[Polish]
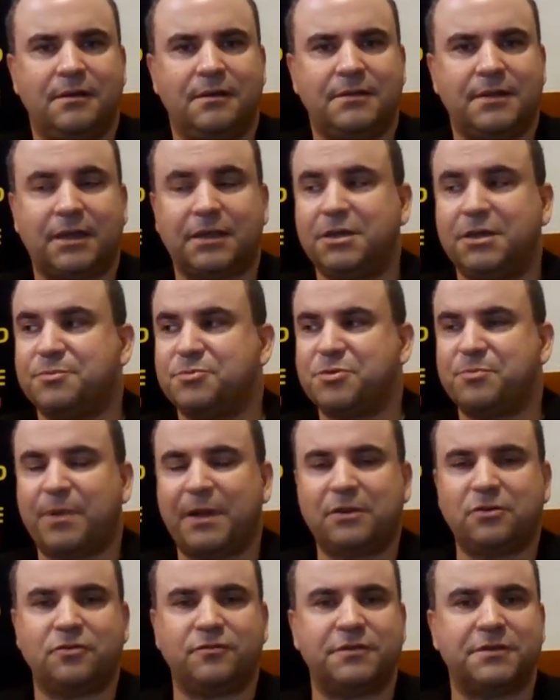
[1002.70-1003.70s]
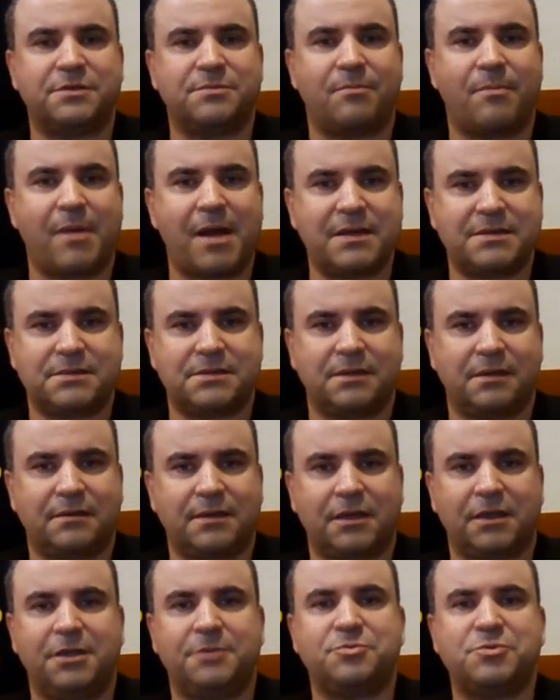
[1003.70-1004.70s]
Takich przypadków jest masę,
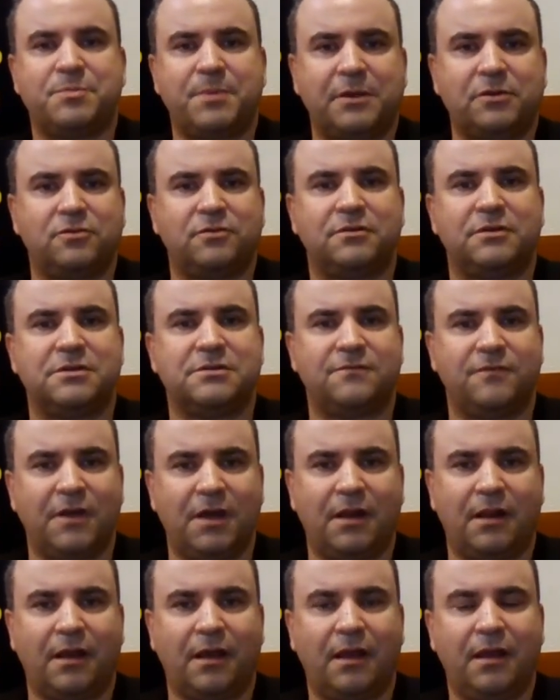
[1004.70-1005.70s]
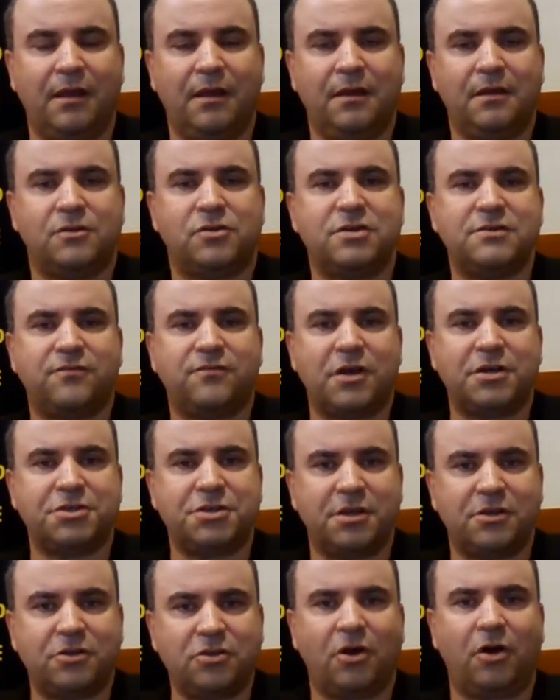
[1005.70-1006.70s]
takich przypadków jest wiele. To jest
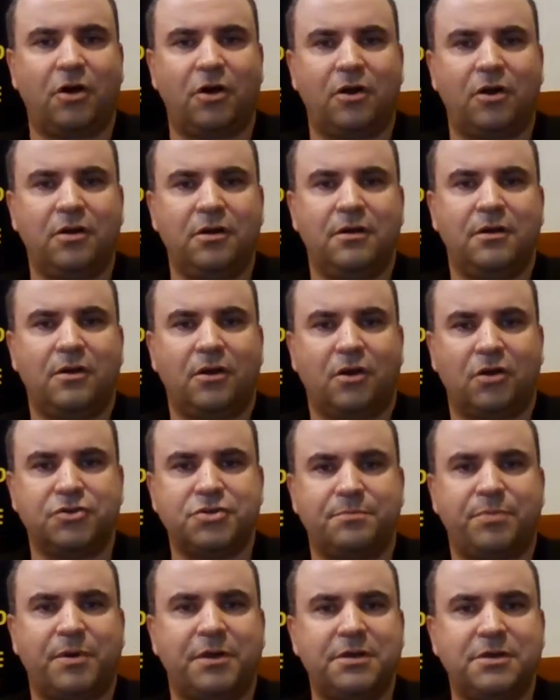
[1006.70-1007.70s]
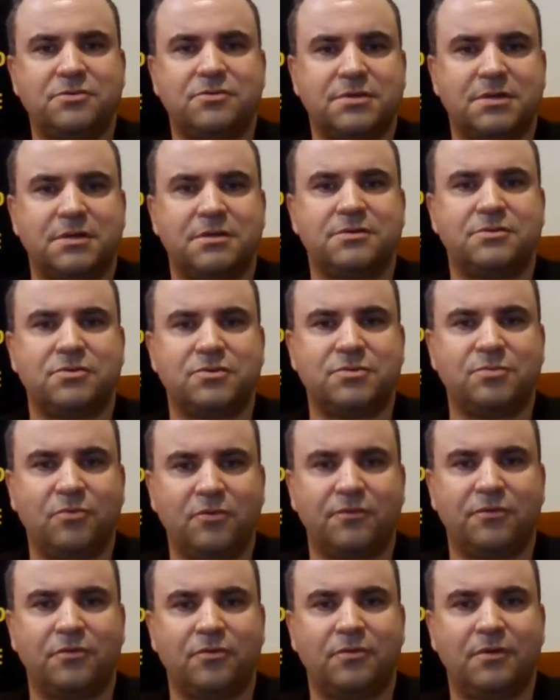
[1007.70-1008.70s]
właśnie to, o czym Pan Jezus Chrystus
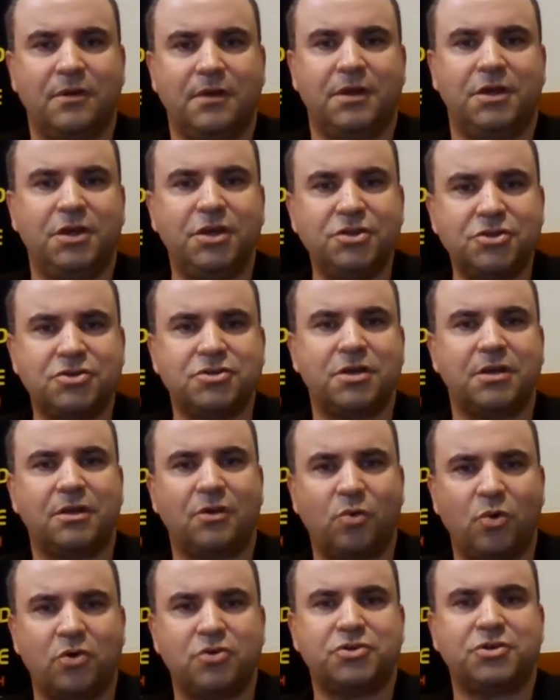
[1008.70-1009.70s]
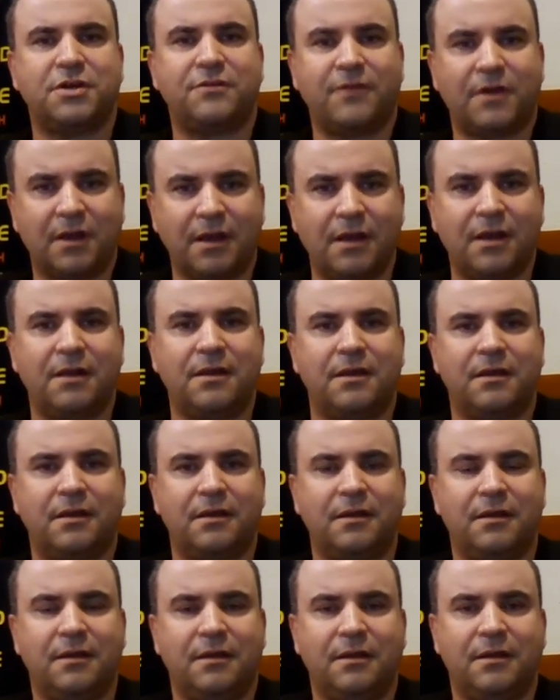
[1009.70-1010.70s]
mówił. Idźcie i głoście Ewangelię.
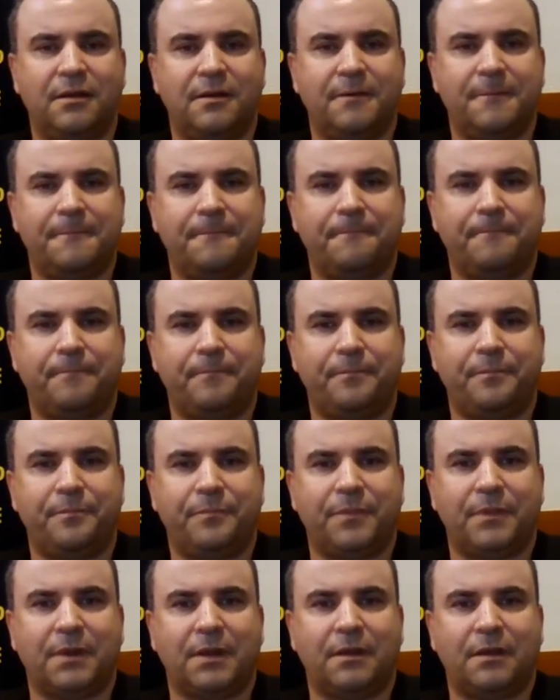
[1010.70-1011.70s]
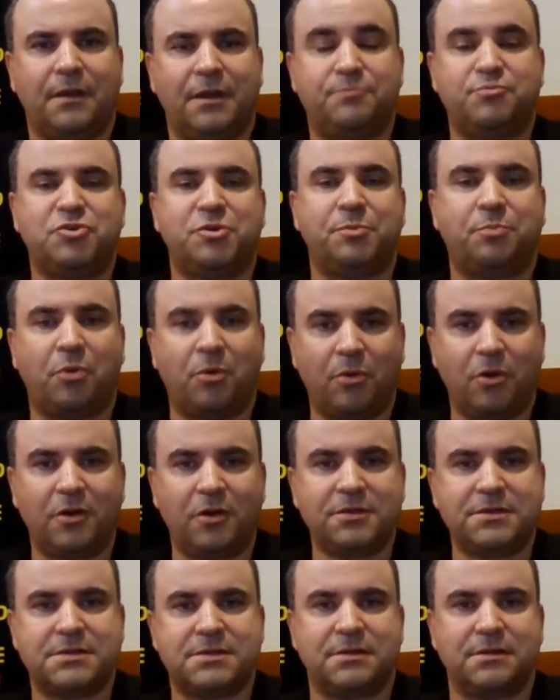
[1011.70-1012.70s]
I przy
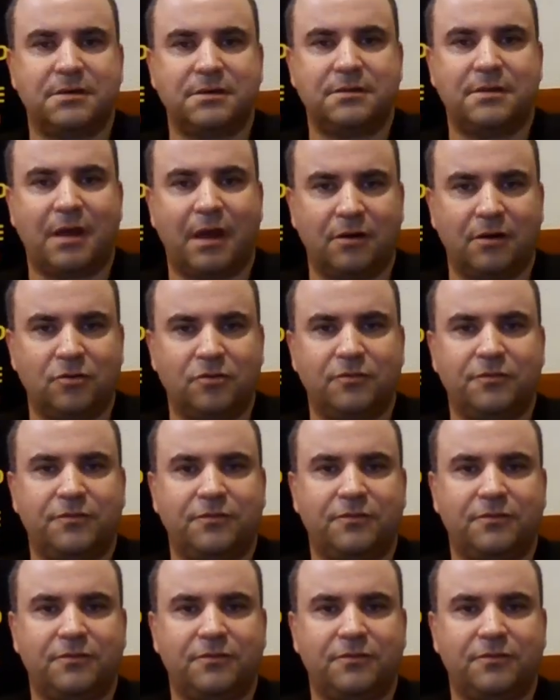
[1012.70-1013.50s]
pomocy darów,